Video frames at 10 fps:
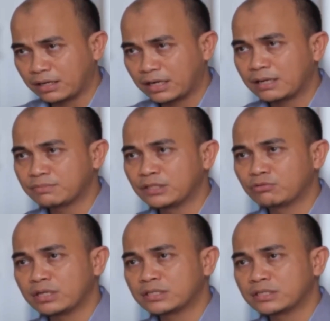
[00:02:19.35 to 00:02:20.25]
Dalam
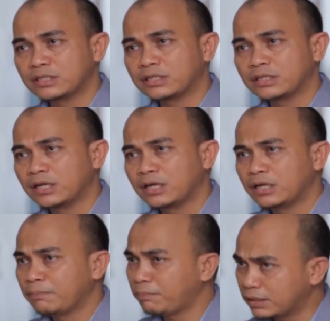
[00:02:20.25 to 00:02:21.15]
situasi
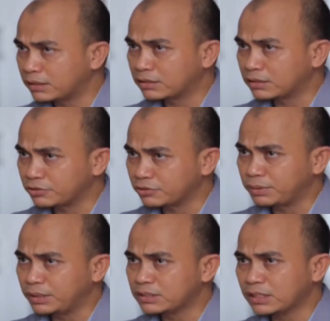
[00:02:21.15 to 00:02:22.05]
PAN
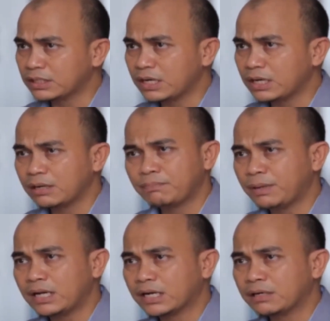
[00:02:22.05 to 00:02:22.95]
terjepit, saya kira
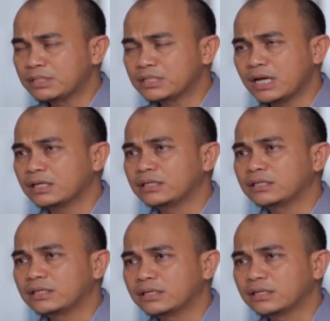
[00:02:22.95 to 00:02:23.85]
PAN akan
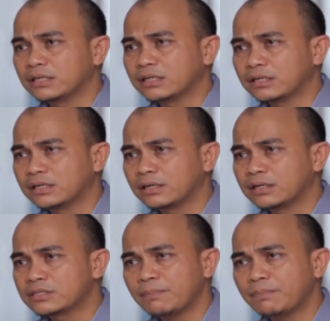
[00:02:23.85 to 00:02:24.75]
mencari uh,
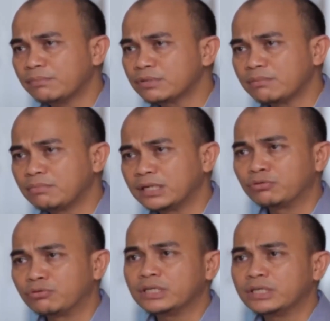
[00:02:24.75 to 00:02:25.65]
siapa yang bisa
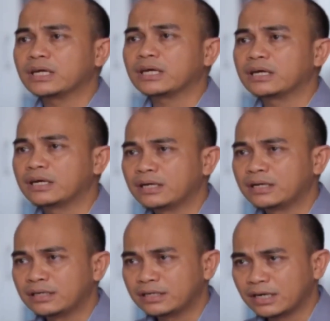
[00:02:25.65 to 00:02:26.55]
melindunginya
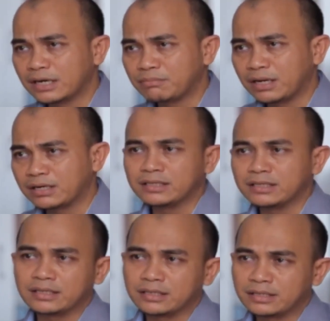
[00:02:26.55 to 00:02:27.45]
di dalam hal ini.